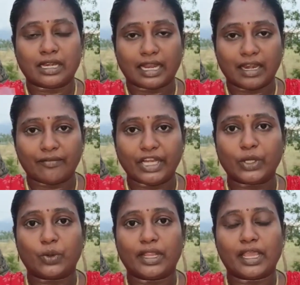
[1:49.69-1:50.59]
நல்லா
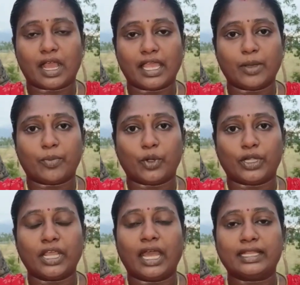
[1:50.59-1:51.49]
வீட்டுக்குள்ளேயே காய
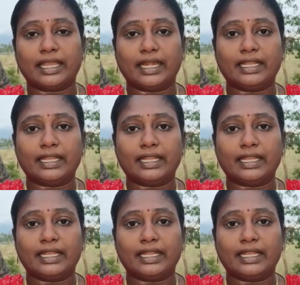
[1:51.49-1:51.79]
போட்டு அதை